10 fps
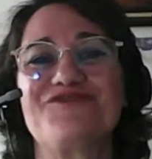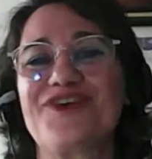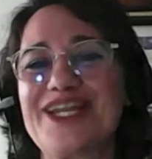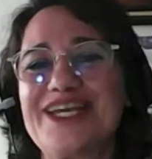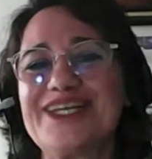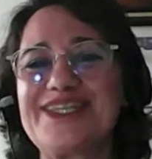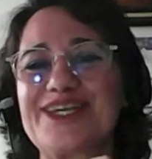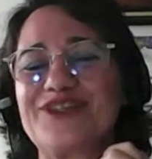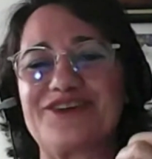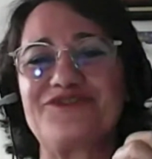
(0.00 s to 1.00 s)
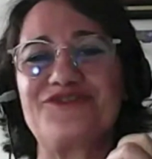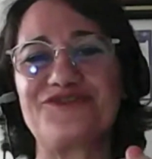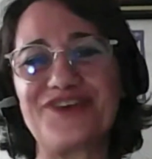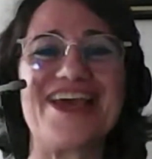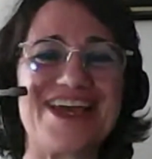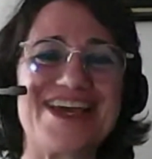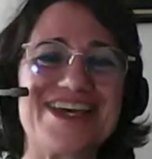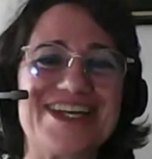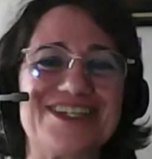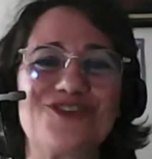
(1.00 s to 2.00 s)
Feliz
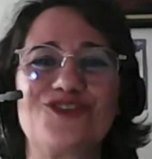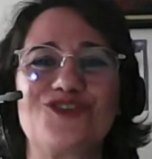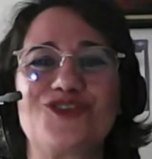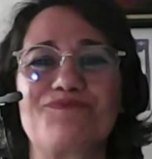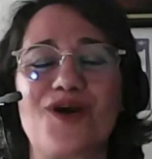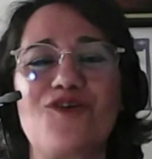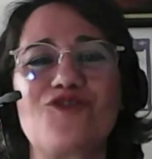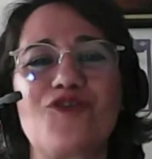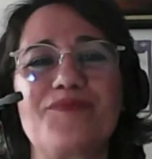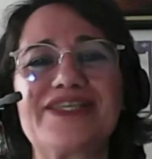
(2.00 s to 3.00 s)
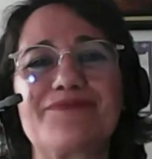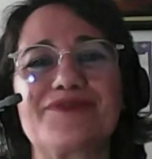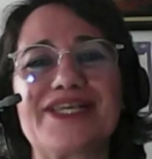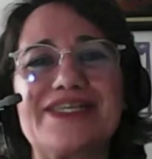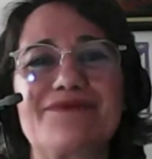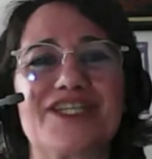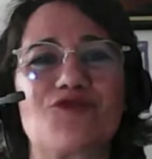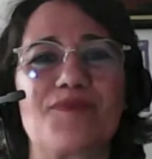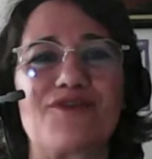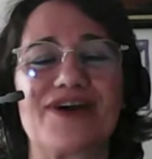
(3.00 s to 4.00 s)
segunda-feira, tudo de bom. Começamos a
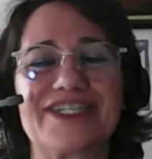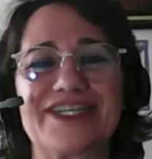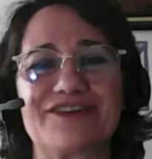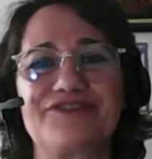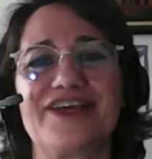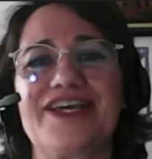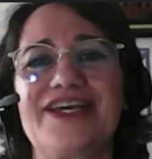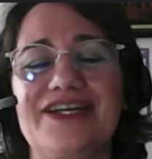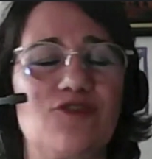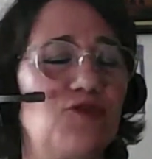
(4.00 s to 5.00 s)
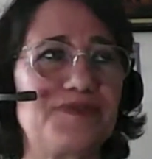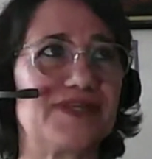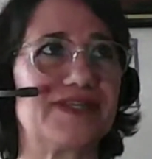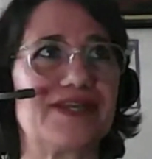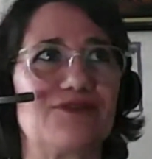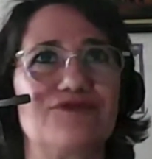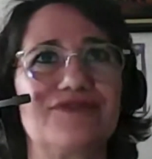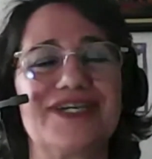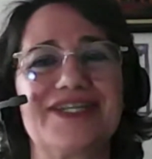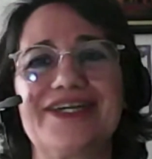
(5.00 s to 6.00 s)
semana com uma quarta-feira, ou
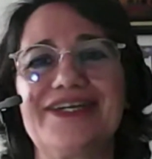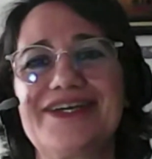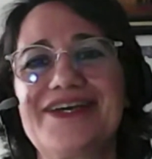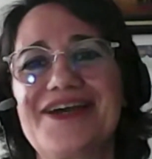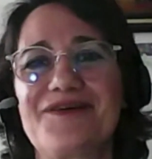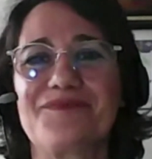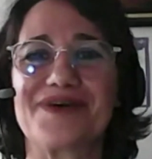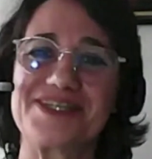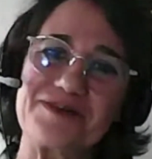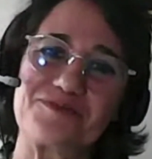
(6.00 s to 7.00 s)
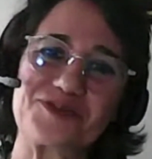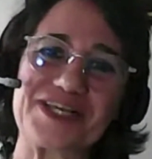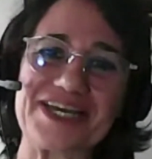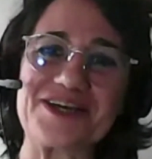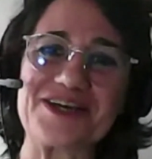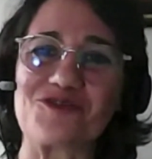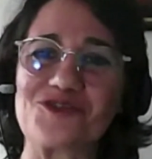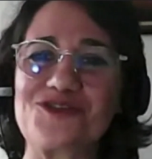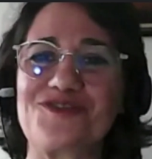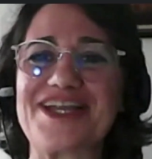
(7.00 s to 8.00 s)
segunda, né? Mas temos aí
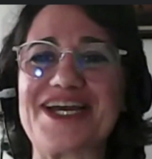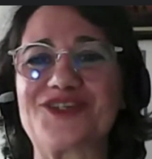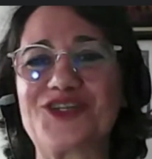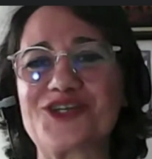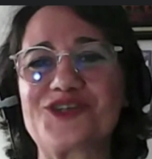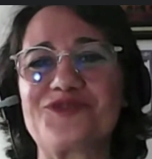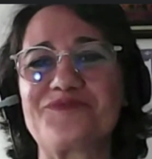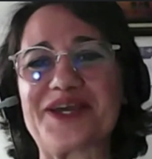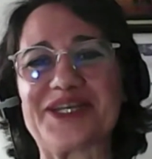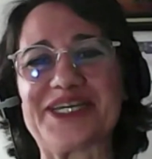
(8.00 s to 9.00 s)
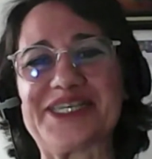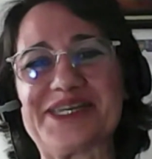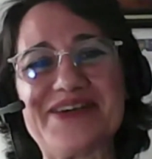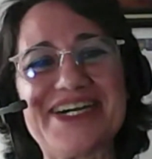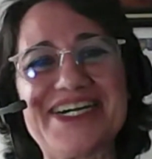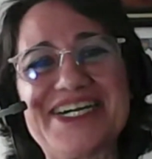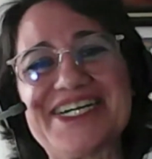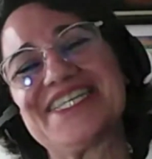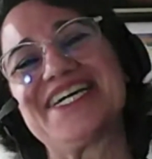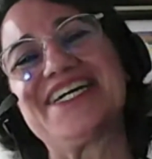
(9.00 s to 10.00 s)
alguns feriadinhos no meio da
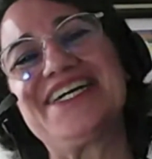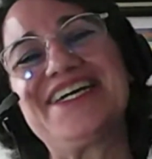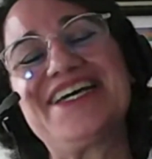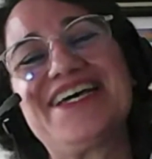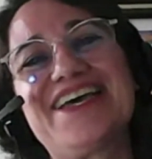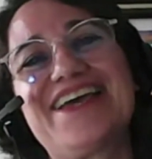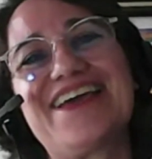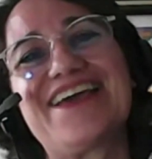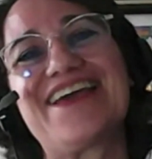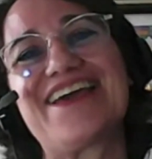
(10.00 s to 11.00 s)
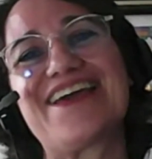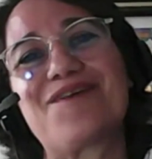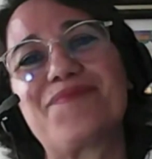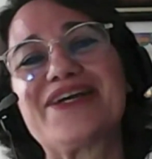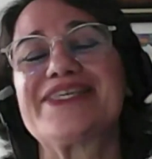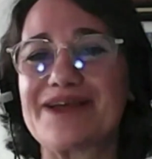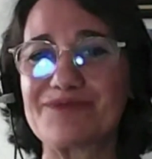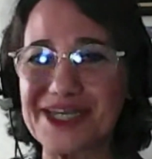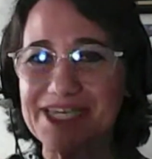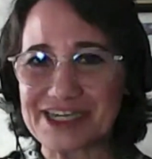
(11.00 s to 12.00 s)
semana. É, mas
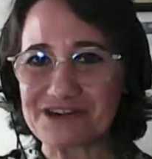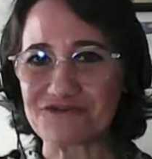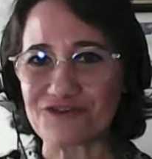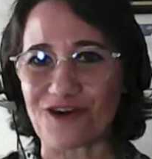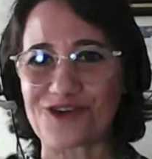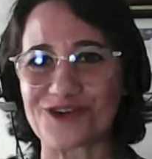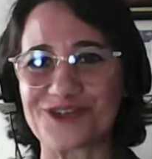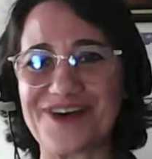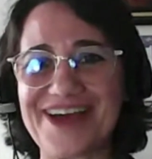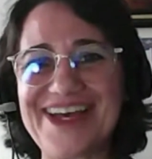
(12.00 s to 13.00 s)
temos que ter foco, não é?